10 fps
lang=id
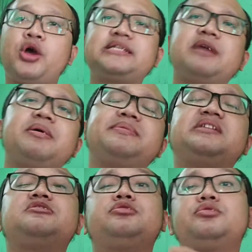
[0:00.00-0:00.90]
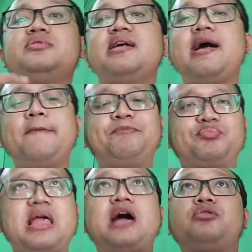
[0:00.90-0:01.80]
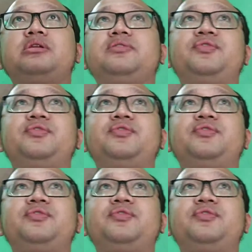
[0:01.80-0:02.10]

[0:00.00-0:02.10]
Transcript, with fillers: oke sahabat berisi seluruh dunia aku